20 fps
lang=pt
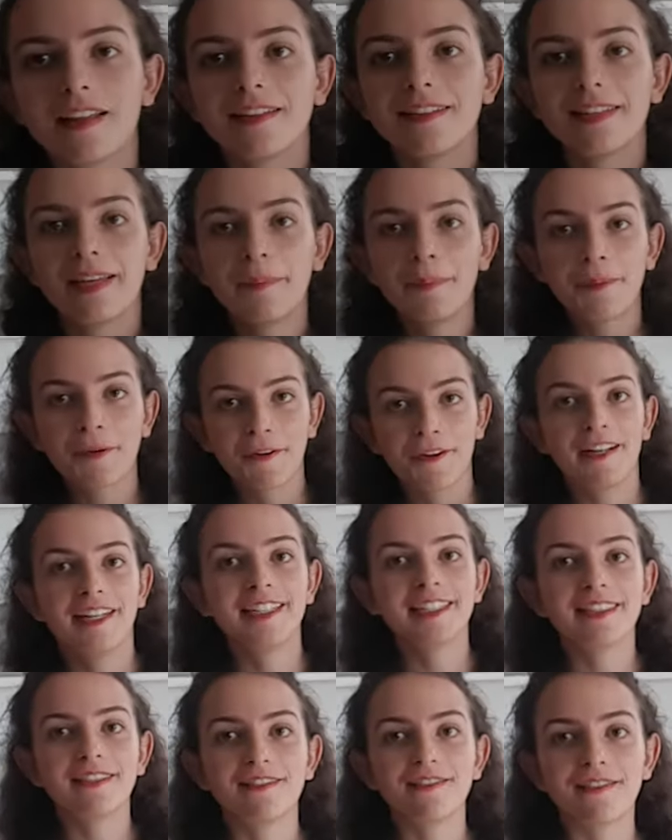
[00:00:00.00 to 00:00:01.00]

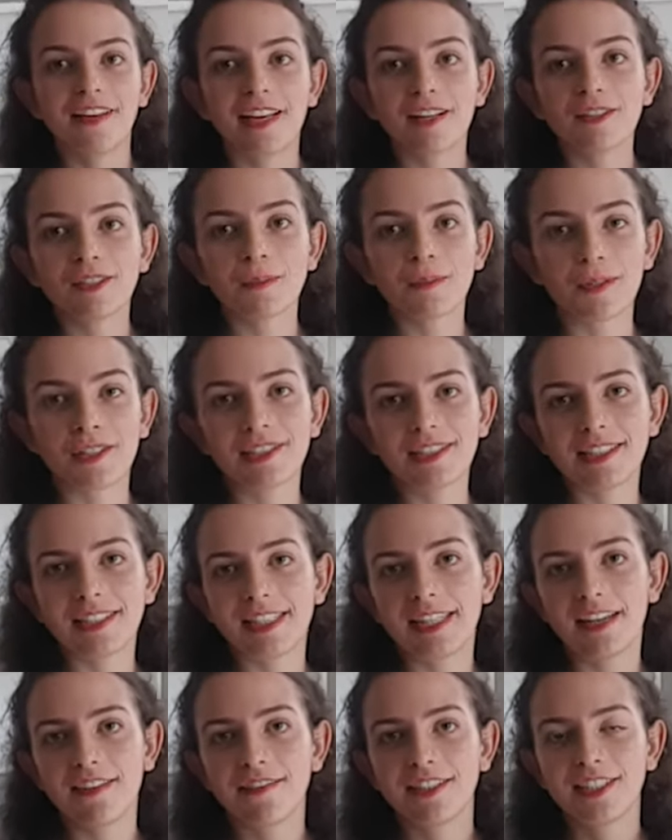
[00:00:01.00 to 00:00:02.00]
Depois vem os pisos e
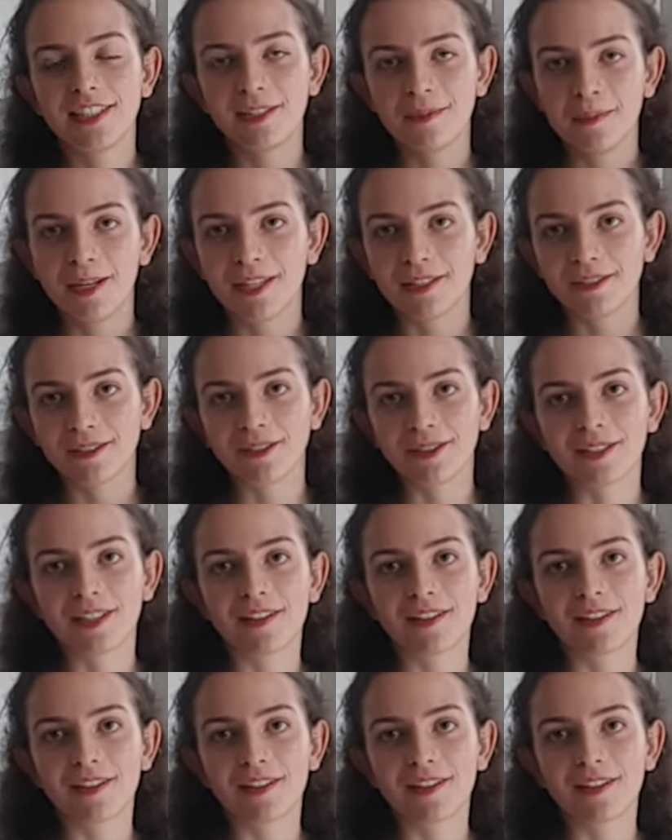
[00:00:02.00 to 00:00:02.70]
revestimentos,